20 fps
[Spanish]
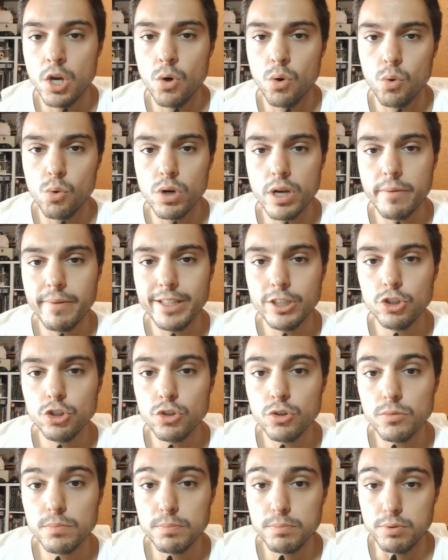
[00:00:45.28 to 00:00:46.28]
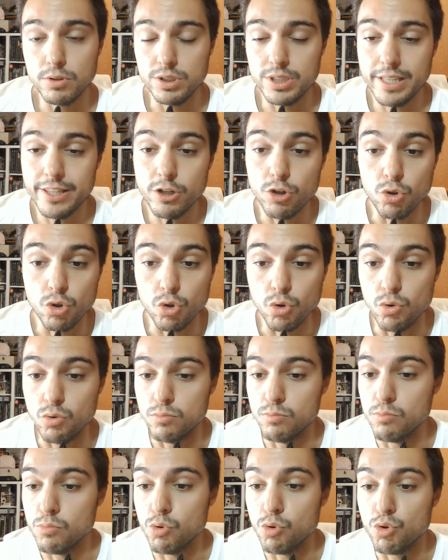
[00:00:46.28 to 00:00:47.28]
Un evento, pues ya digo,
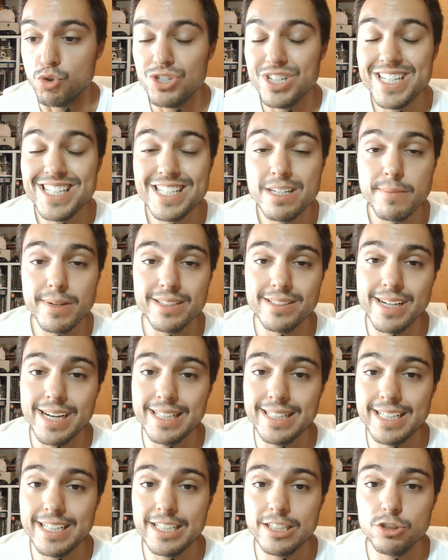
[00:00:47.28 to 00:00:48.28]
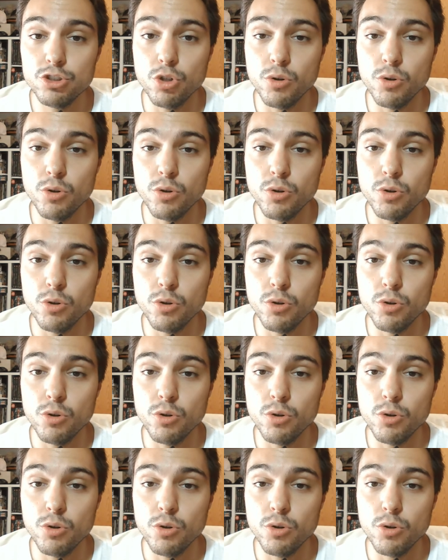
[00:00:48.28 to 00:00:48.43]
con muchísimas ganas,